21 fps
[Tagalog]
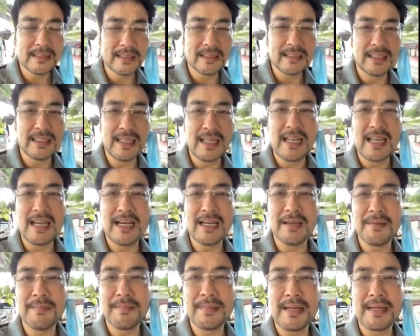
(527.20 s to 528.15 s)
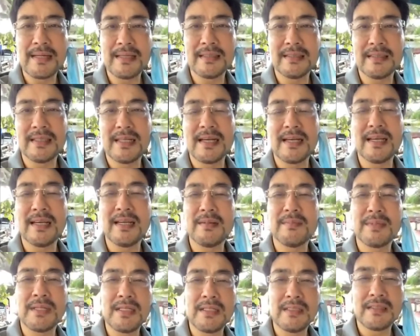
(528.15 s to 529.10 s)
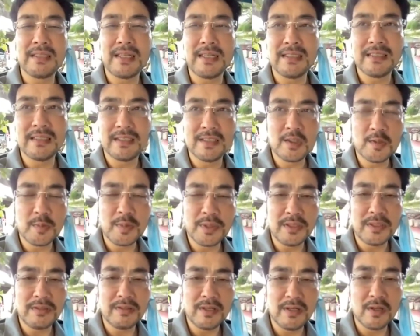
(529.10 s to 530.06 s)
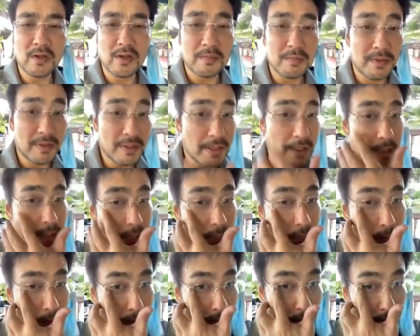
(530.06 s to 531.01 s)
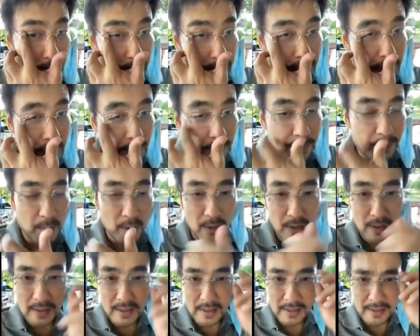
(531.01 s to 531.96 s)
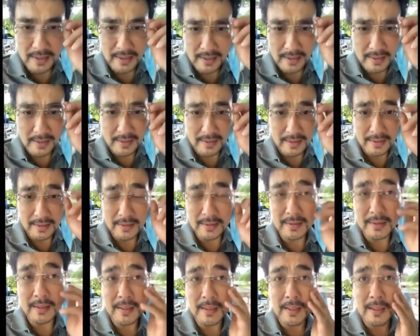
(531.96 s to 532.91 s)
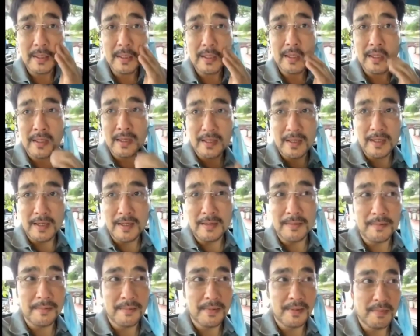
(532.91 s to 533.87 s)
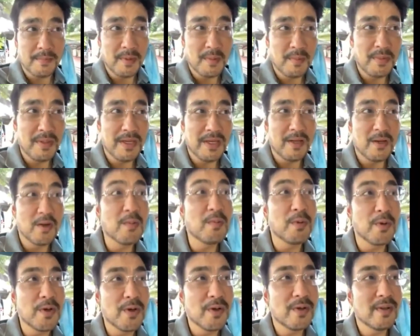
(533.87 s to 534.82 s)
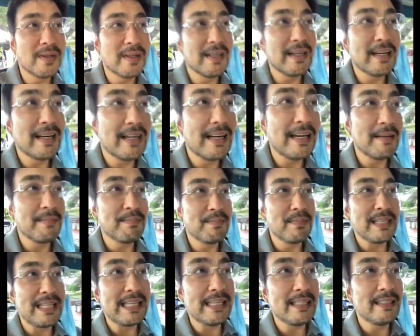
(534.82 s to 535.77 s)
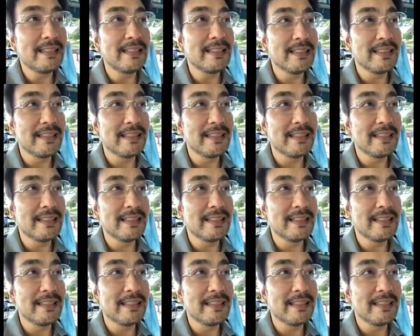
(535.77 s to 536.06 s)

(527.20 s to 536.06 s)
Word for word: nananalangin para sa aking ama, sa kanyang speedy recovery. Mamaya po ay uh, ibibigay ko po yung update